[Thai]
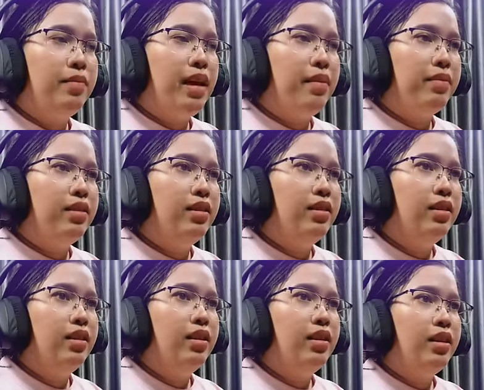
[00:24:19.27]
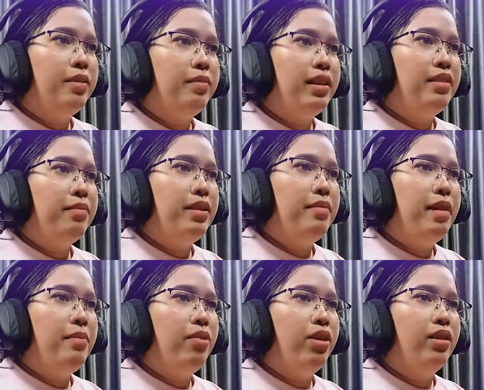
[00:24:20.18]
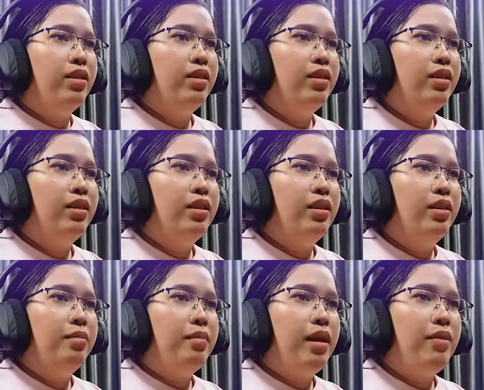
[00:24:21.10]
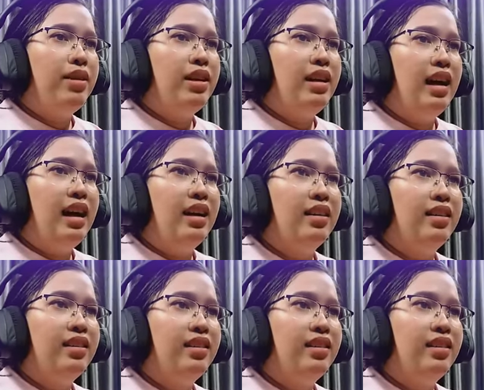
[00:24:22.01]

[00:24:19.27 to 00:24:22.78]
คำถามคือทำไมถึงมีแม่มดมาวันนี้ล่ะ